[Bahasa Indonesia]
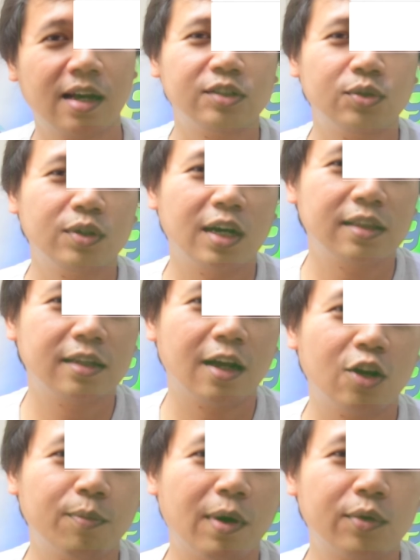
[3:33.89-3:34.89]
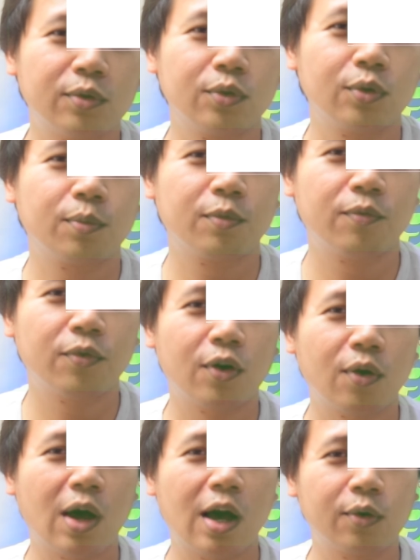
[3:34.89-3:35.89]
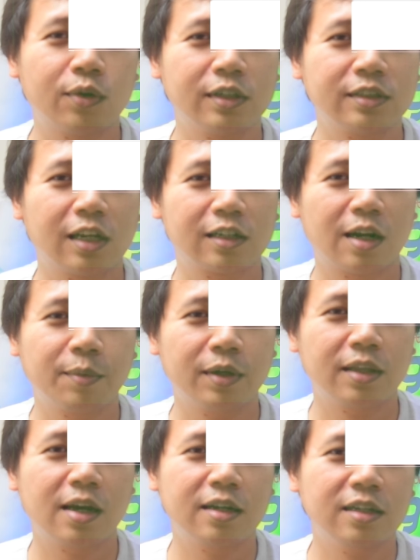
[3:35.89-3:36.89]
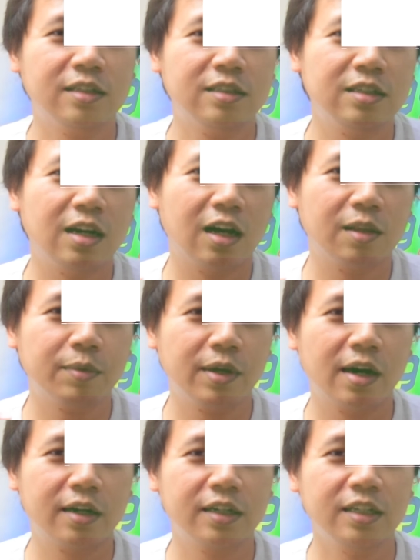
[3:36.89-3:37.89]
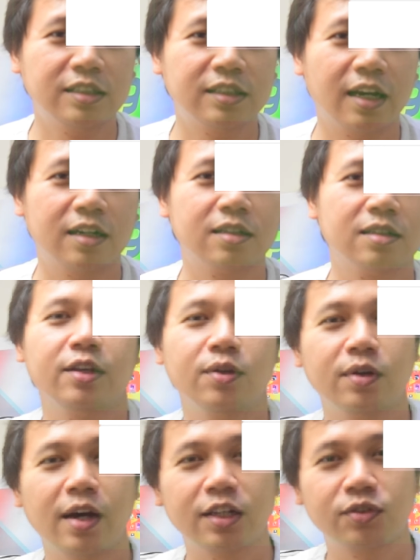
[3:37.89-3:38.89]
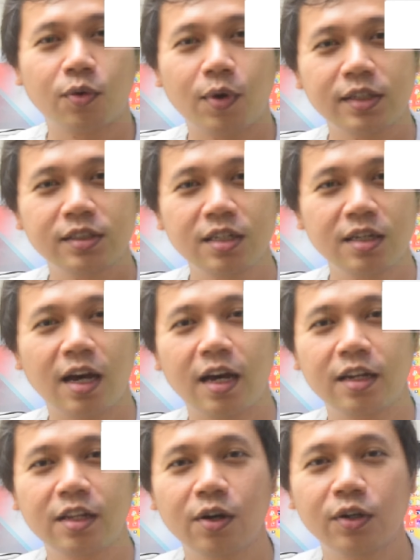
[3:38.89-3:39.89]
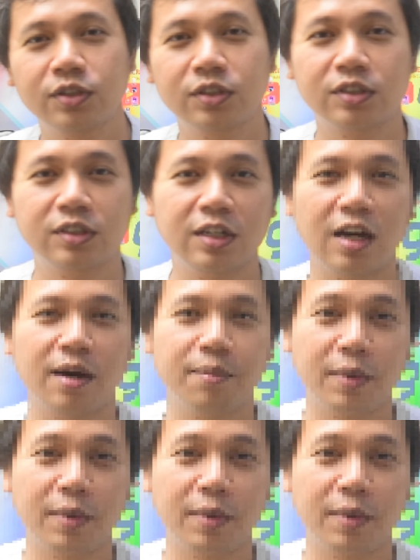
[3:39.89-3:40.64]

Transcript: Dan juga tidak lupa untuk memfollow akun Instagram kita di GLBRT channel. Thank you guys for watching. Adios, jak